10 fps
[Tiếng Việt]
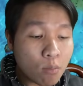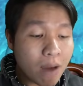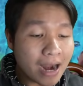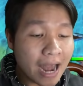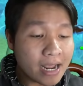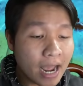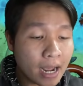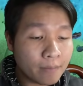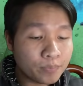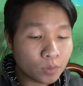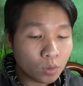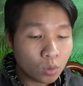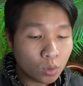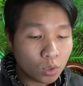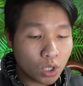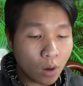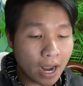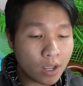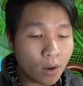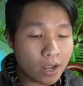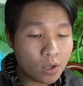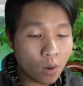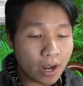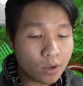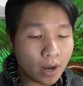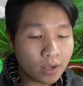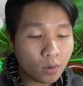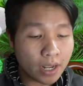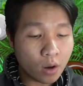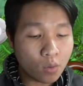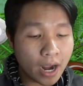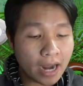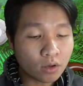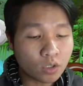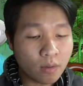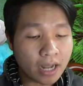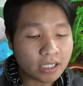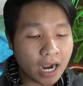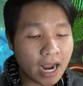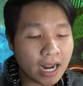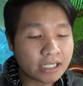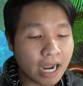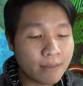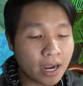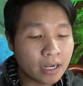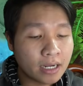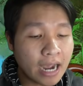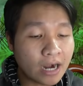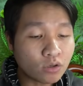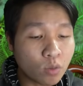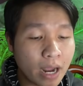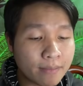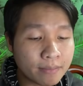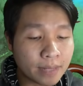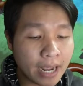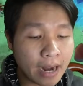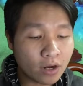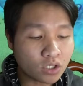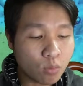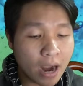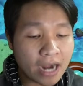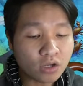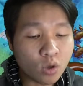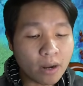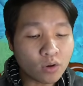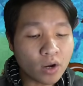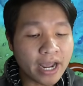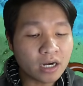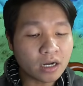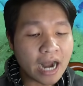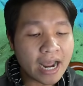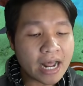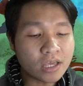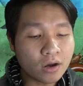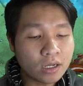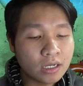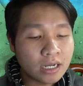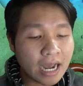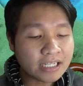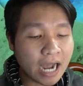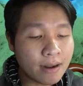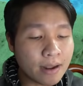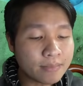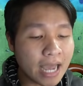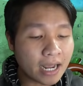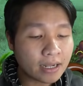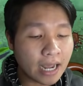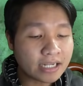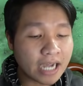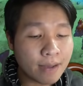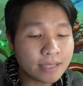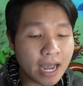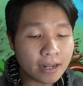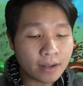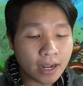đóng băng lại kìa vô đây vô đây vô đây vô đây vô đây ok anh có súng à anh sợ à anh sợ mà anh có súng mà em, em anh có súng mà anh có súng mà anh có khiên nữa đấy thấy chưa anh sợ em chắc anh sợ em chắc